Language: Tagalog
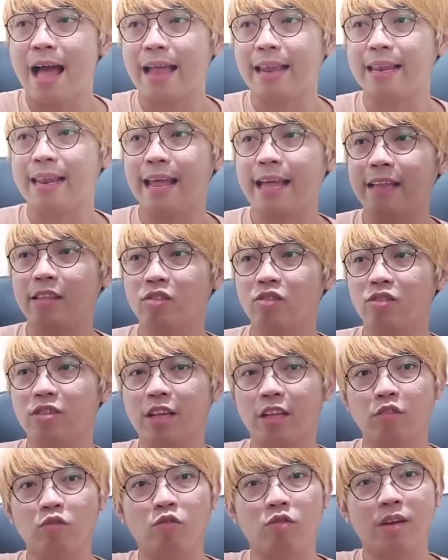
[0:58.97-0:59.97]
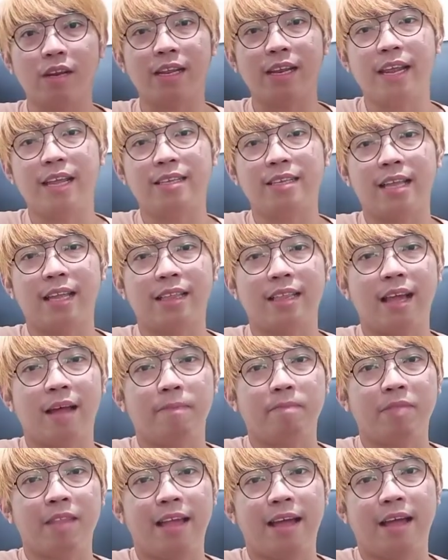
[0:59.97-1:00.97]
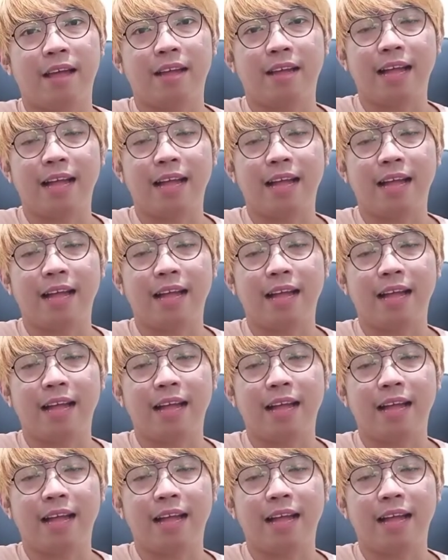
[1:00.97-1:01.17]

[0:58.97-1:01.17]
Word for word: Unlike do sa two relay setup na